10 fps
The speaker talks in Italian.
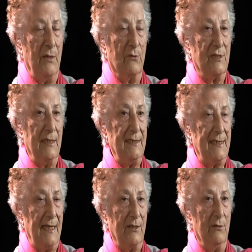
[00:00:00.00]
Pino si è
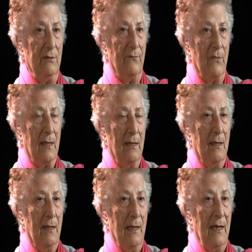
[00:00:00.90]
alzato
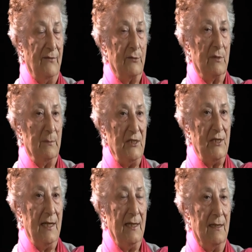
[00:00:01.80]
ha fatto da
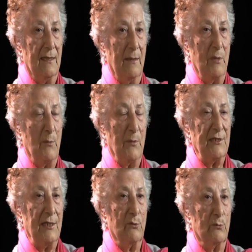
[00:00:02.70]
mangiare,
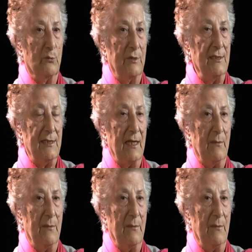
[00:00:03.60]
abbiamo mangiato tutti